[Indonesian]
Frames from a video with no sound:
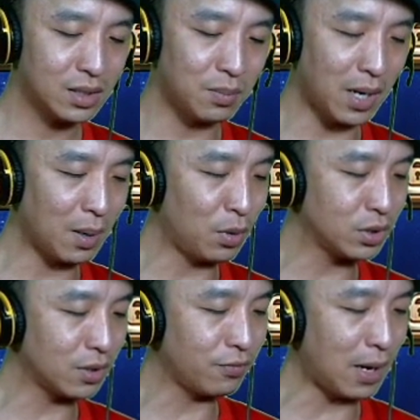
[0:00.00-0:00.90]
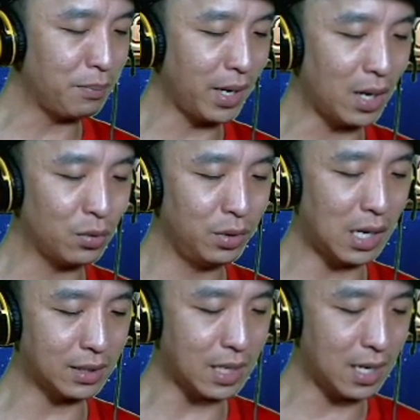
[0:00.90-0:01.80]
sebagai monster farming
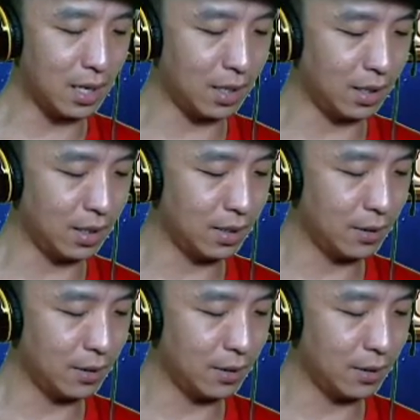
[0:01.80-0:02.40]
Elunia saya ini.